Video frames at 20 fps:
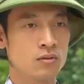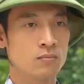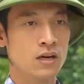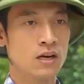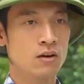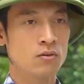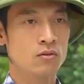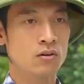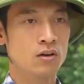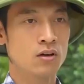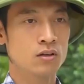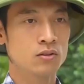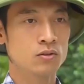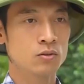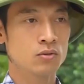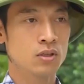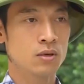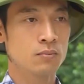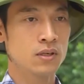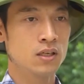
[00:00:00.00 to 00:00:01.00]
dự báo của
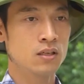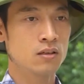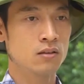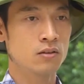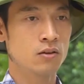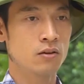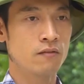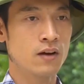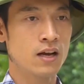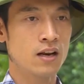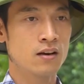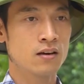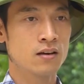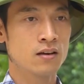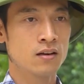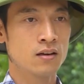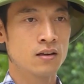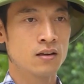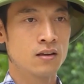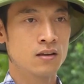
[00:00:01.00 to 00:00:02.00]
Trung tâm khí tượng thủy văn
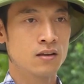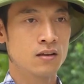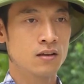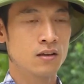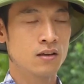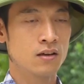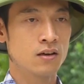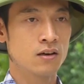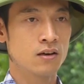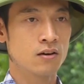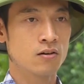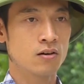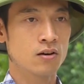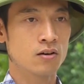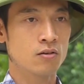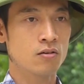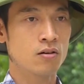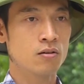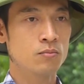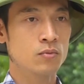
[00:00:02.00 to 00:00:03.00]
thì
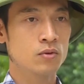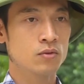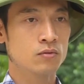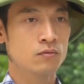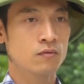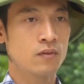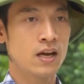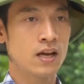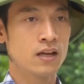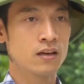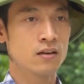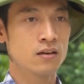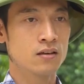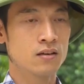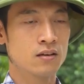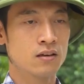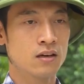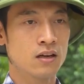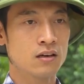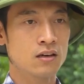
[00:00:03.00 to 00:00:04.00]
còn có một vài đợt
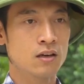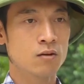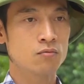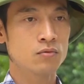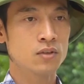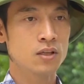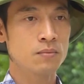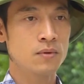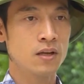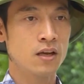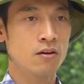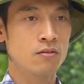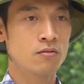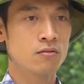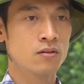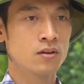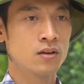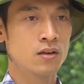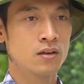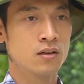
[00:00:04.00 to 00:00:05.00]
nắng nóng tiếp
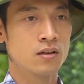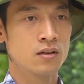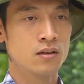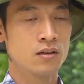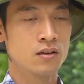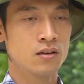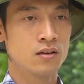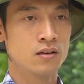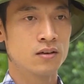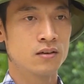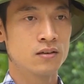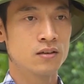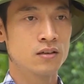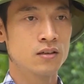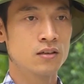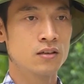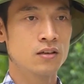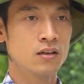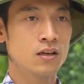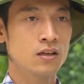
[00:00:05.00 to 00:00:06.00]
theo
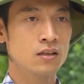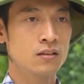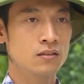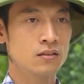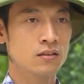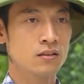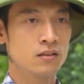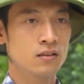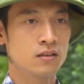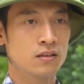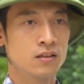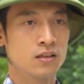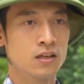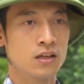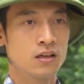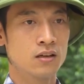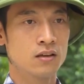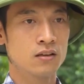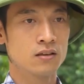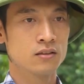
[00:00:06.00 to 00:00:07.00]
hơn nữa
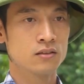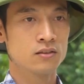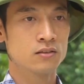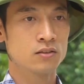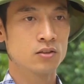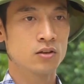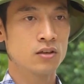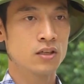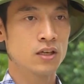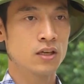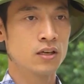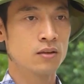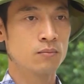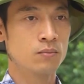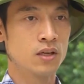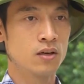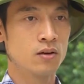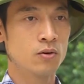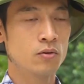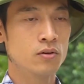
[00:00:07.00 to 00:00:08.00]
địa, do địa
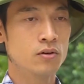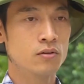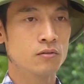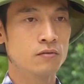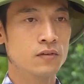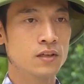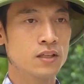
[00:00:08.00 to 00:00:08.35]
hình miền núi cũng